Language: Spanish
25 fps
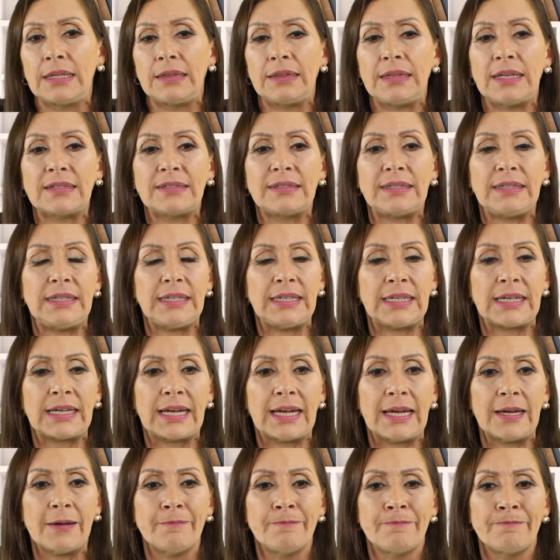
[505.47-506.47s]
decidí
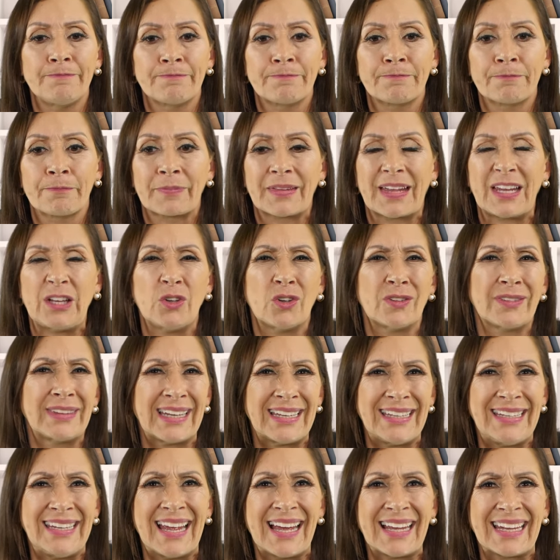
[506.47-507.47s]
que que yo
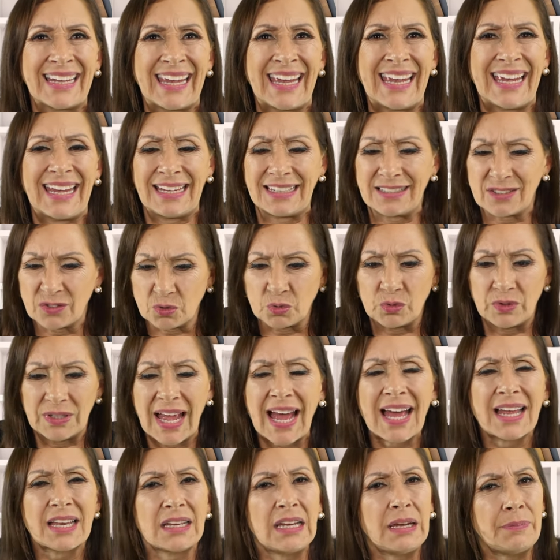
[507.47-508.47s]
tenía que
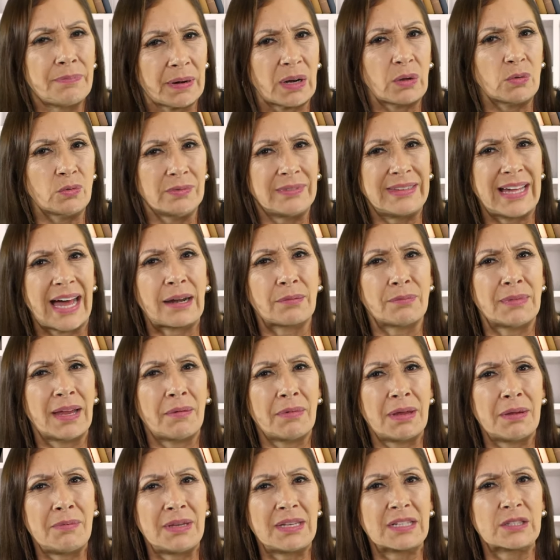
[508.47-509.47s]
estudiar y preguntarme
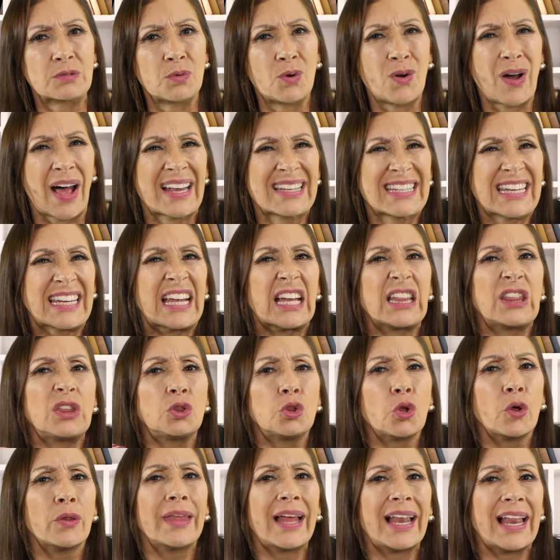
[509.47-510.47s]
a mí mismo. Así que
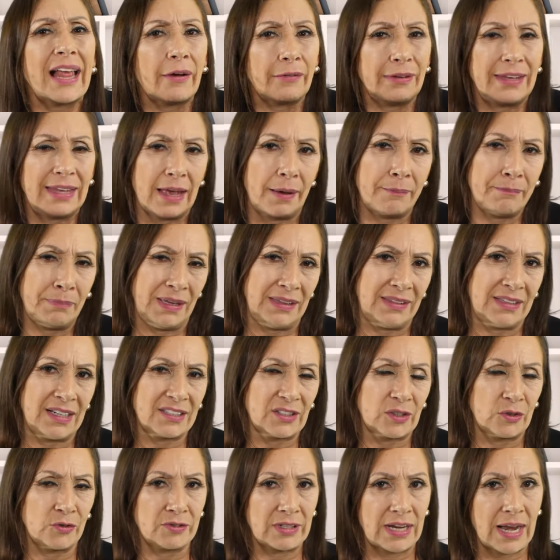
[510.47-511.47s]
toda la vida
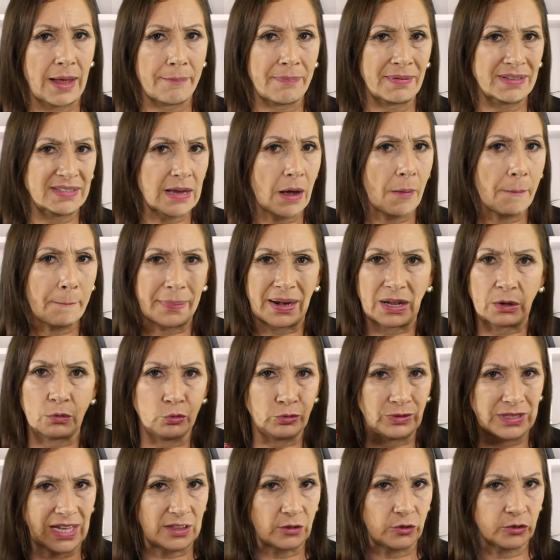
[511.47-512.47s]
Peterson se la ha pasado
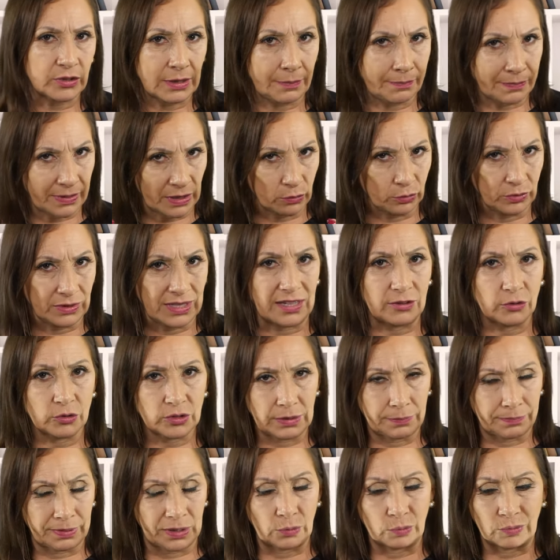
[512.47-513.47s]
preguntándose,
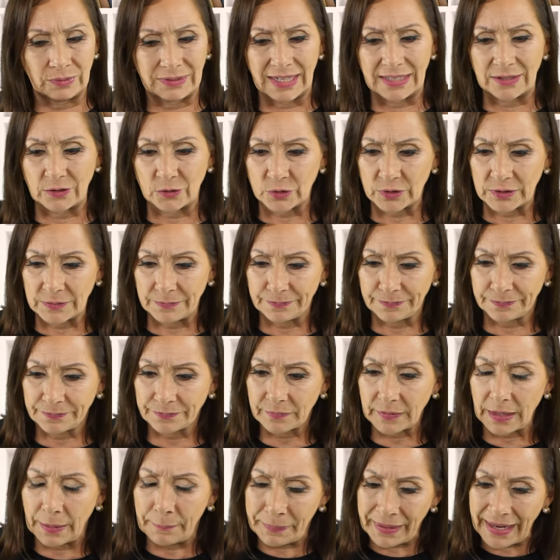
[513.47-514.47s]
preguntándose, preguntándose.
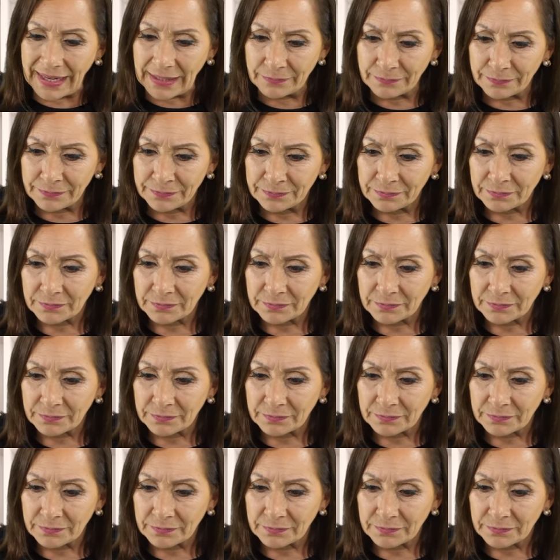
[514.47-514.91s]
Bien,